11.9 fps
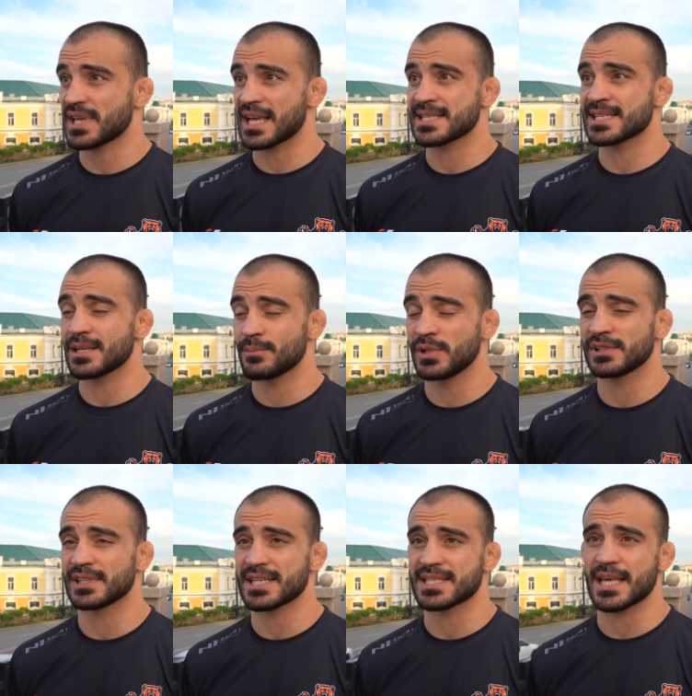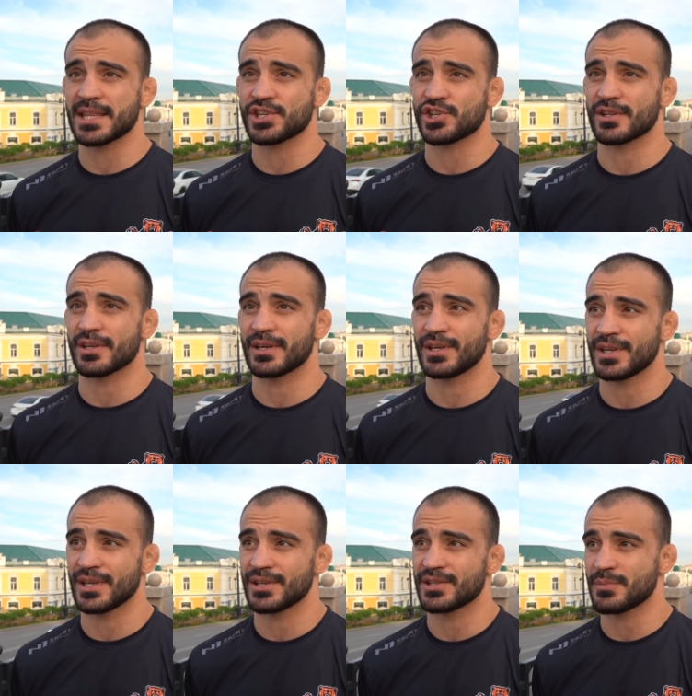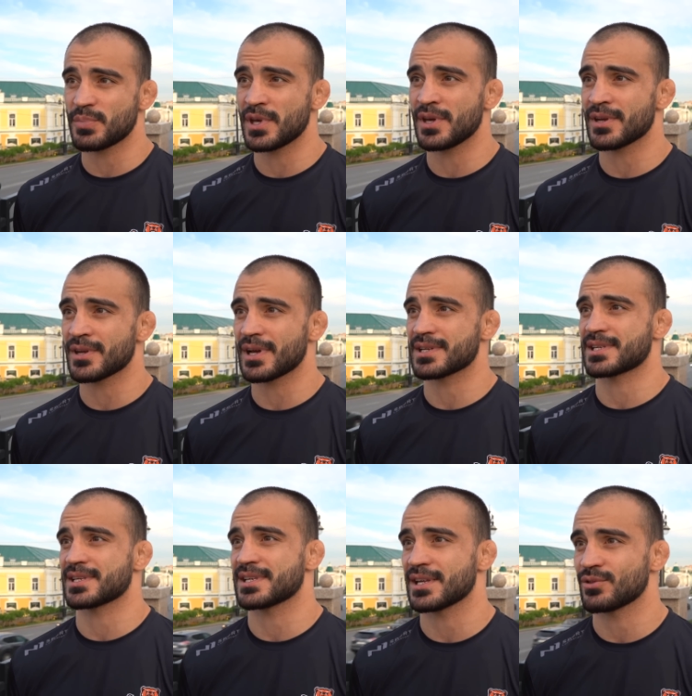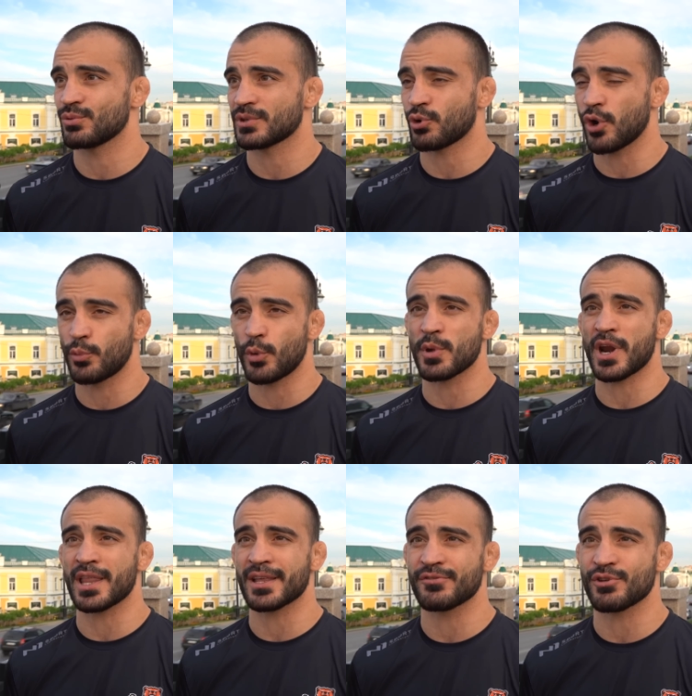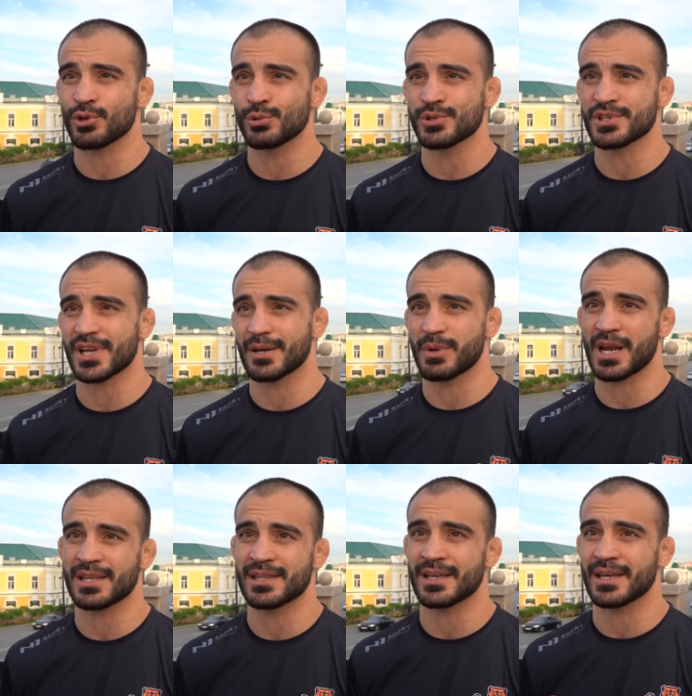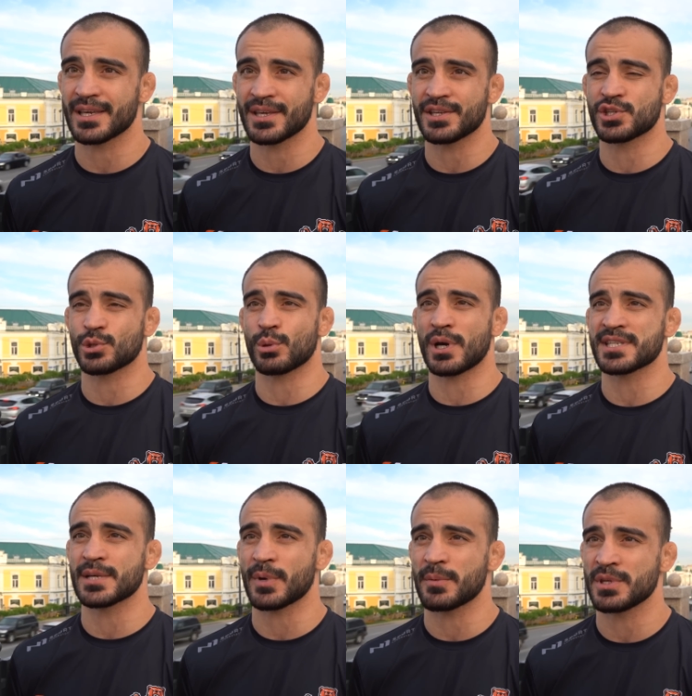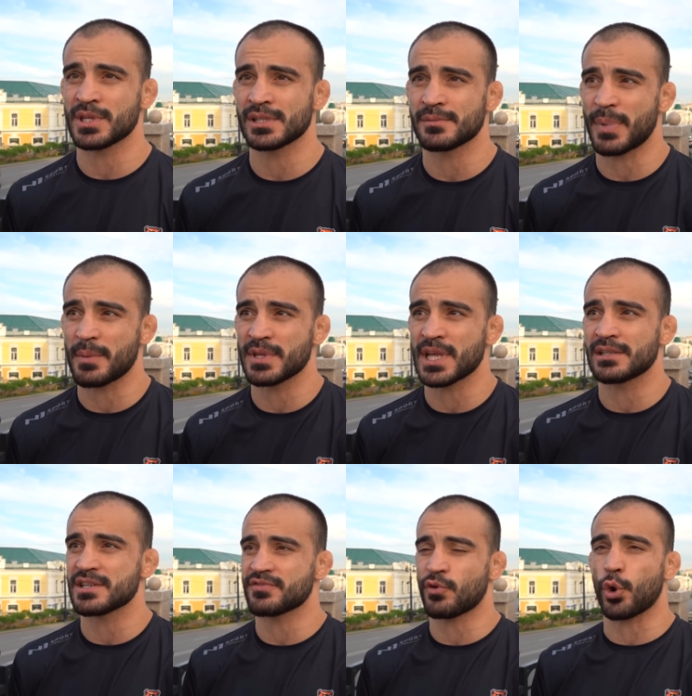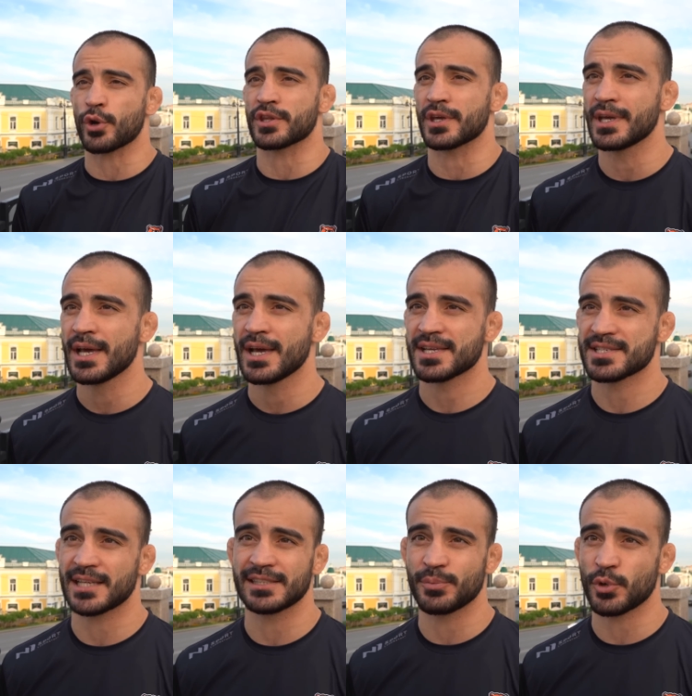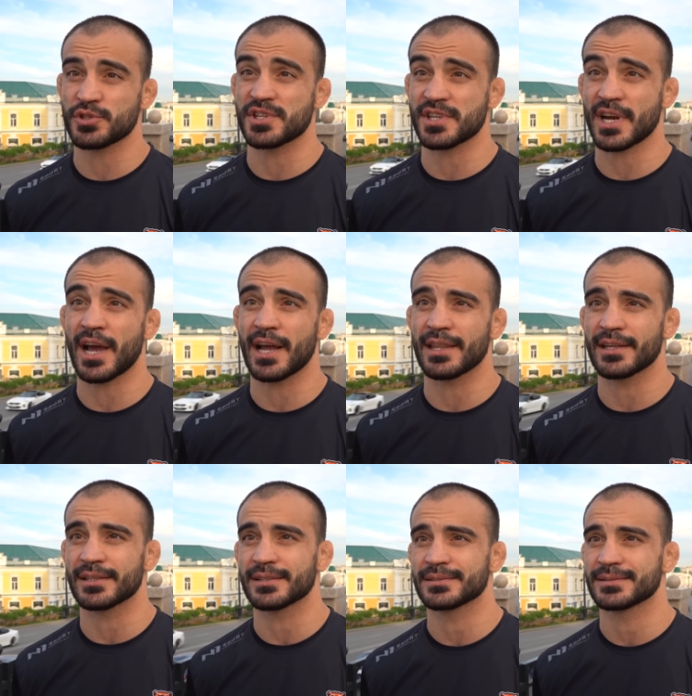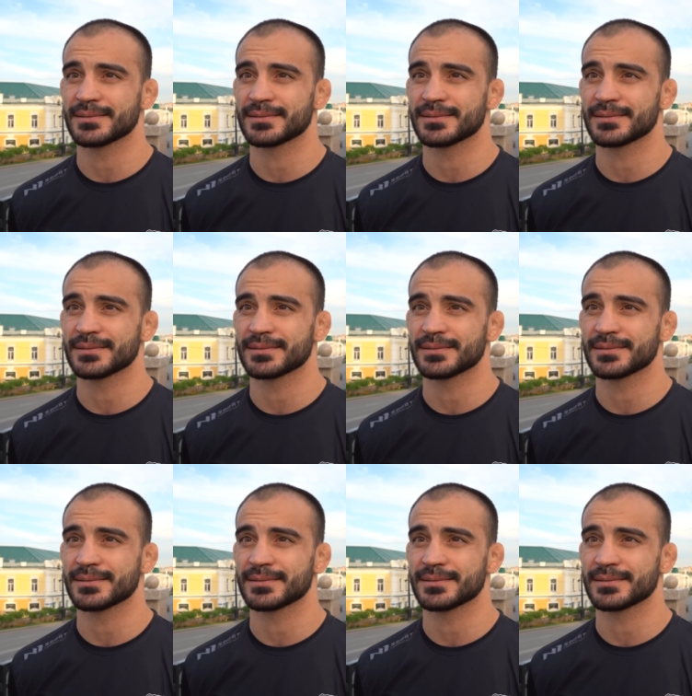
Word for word: сказано было достаточно, и теперь, как сказать, ну такой бумеранг вернулся обратно, и ситуация поменяла, поменялась в корне, стала просто зеркальной.